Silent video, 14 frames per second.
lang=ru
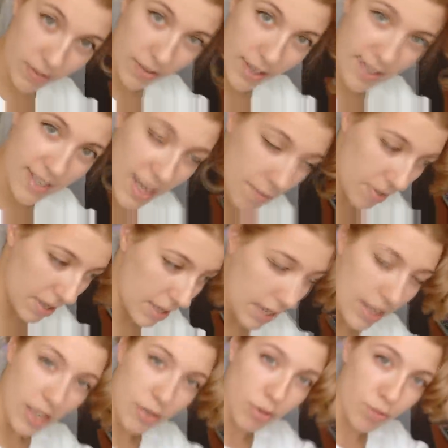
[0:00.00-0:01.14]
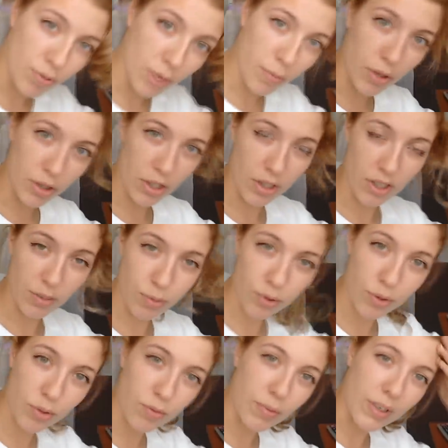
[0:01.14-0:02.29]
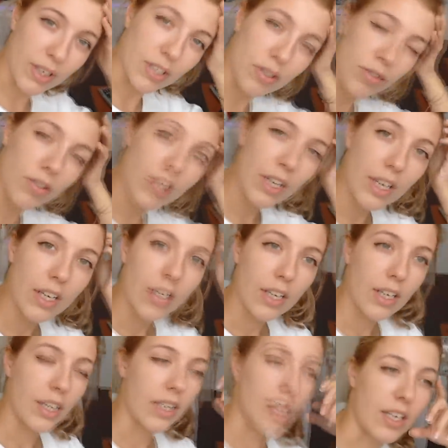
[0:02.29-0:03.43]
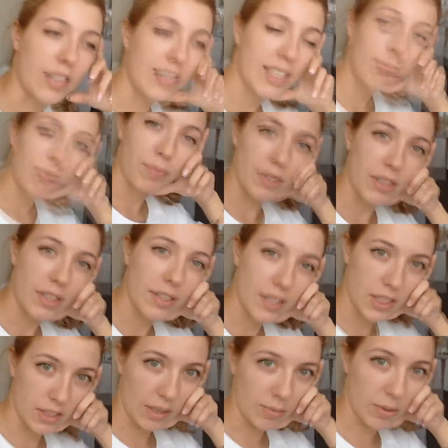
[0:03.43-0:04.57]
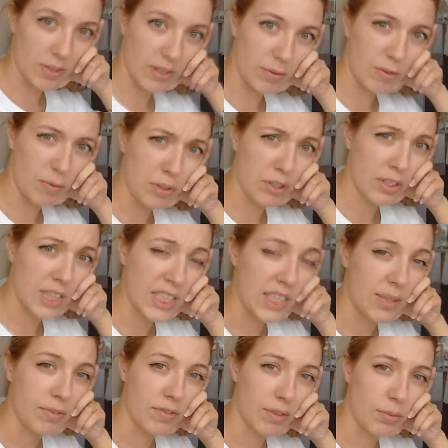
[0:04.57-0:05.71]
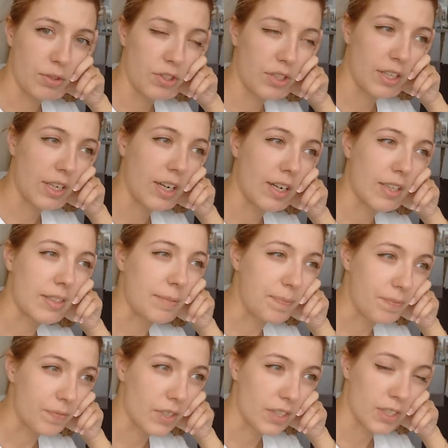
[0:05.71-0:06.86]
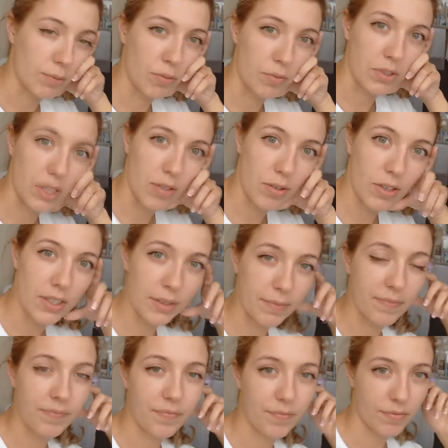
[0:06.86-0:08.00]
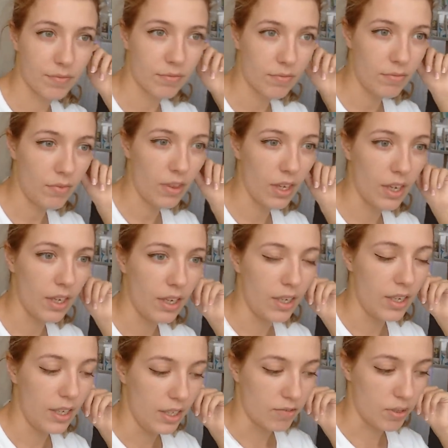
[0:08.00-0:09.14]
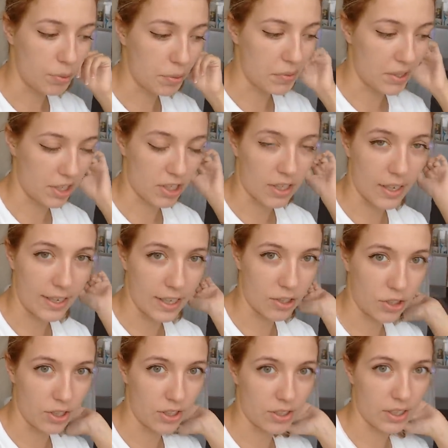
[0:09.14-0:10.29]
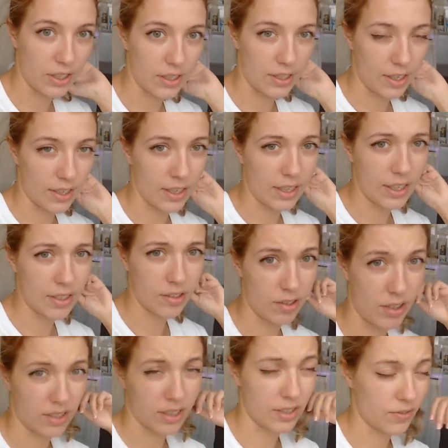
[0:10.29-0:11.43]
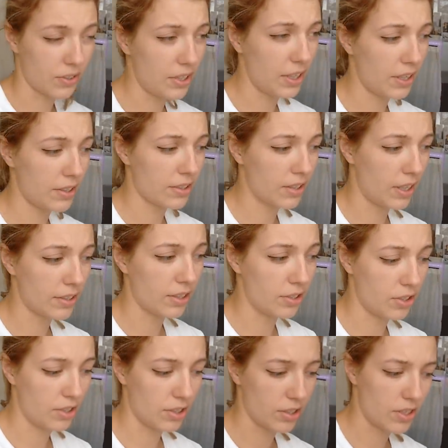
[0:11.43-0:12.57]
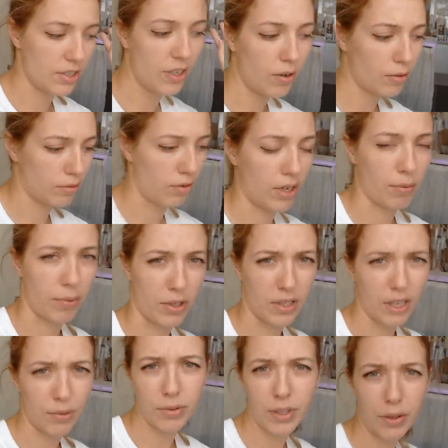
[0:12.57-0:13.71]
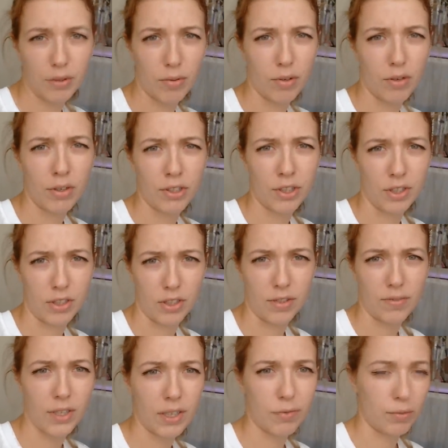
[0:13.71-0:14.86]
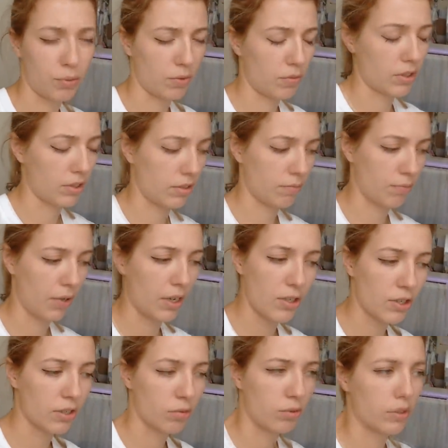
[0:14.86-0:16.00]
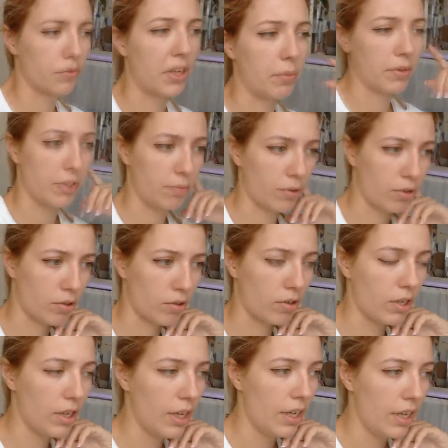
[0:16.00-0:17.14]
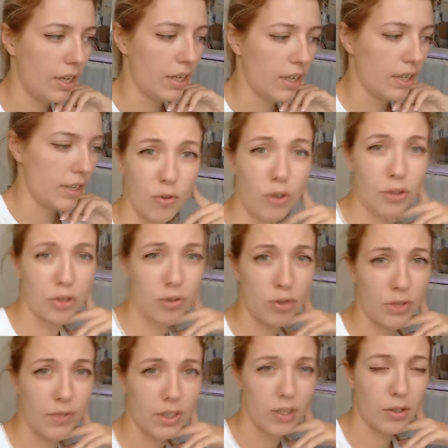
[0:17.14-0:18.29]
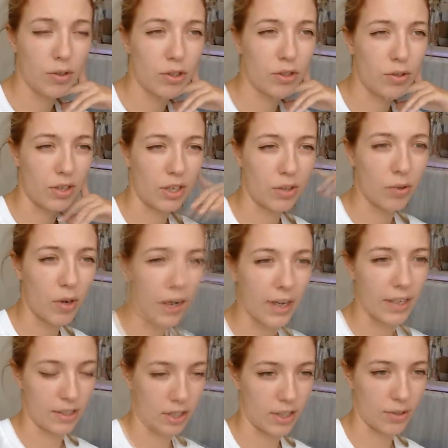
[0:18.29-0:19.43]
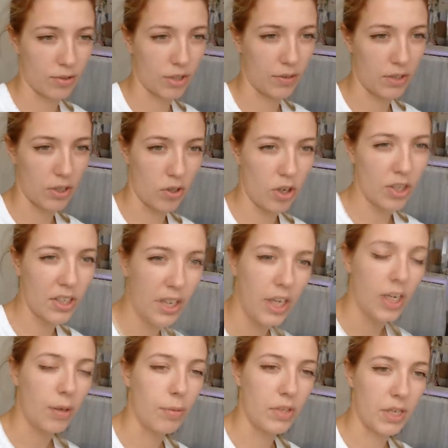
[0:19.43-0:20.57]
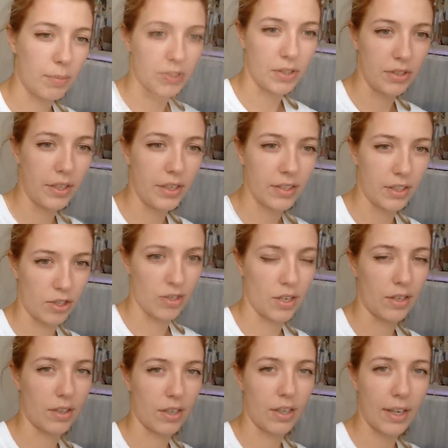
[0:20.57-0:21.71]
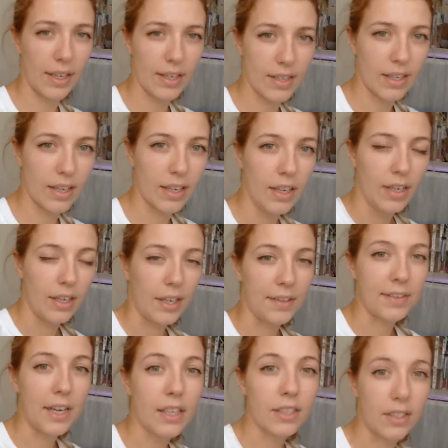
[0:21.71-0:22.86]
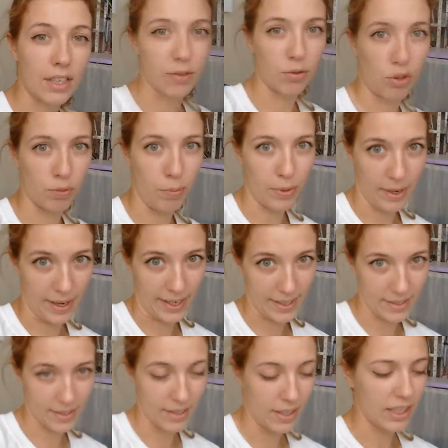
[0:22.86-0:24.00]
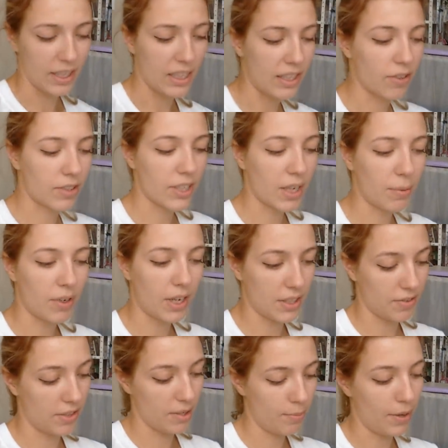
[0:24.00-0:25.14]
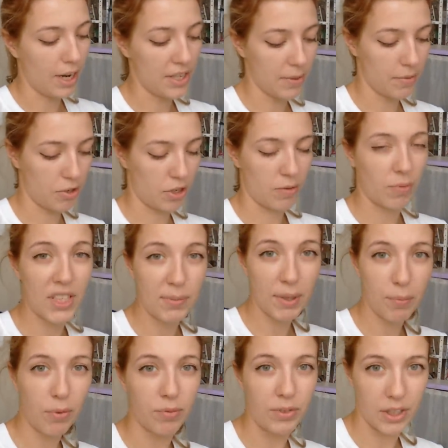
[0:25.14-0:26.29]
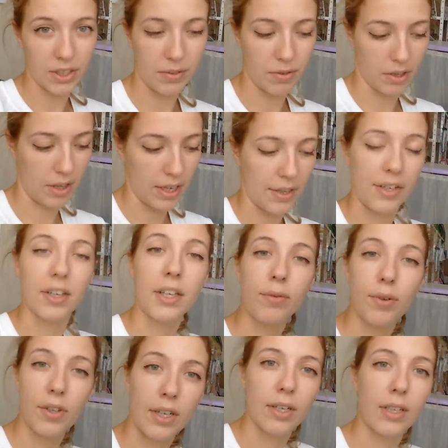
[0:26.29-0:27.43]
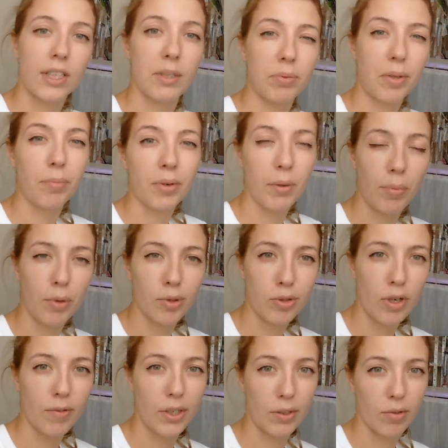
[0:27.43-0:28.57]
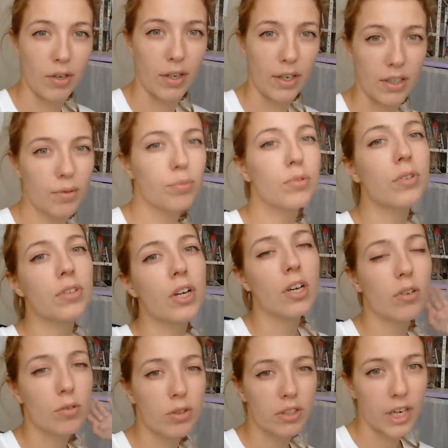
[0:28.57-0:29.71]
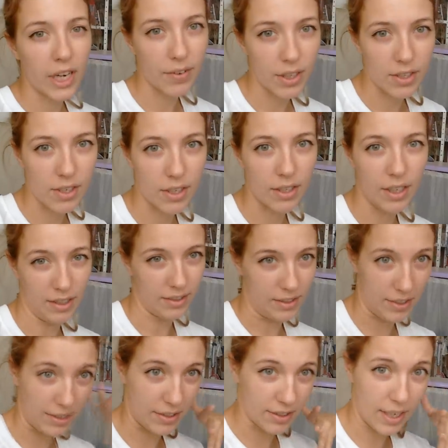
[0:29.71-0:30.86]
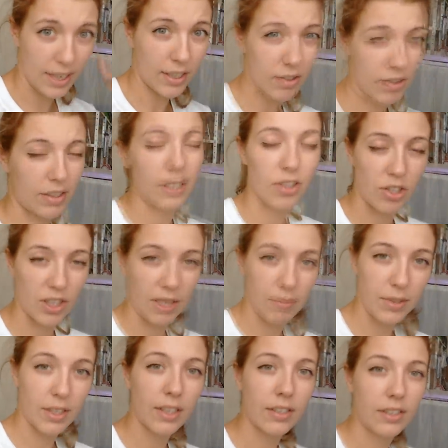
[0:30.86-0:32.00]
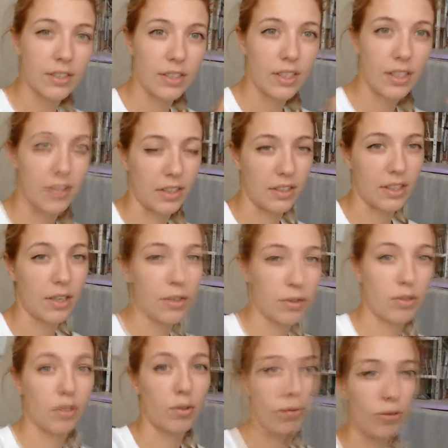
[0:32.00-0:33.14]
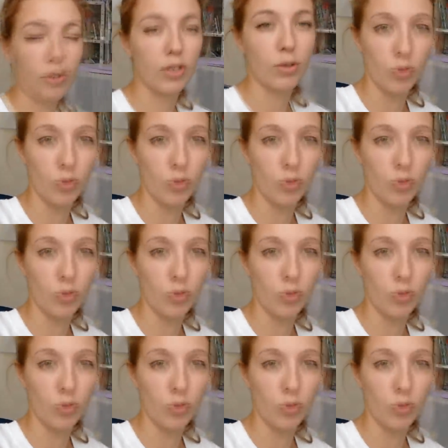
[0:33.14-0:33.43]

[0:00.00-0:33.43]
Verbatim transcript: с волосами. Чуть попозже распущу, покажу. Э, хотела бы поделиться сами своими впечатлениями вообще о в самом салоне. В общем-то, нашла я их через интернет, созвонились как-то через неделю, только пошла туда, то ли через две, в общем-то, прилично уже времени пошло. Очень удивило то, что как только я зашла туда в салон, меня посадили, значит, на это кресло и дали сразу же прайс. И вот так показывали пальцы. значит, мы тебе будем делать вот это и вот это, Тебе приплюсовывая, сколько это будет, устраивается на, да, тогда начинаем делать, нет, тогда что-то другое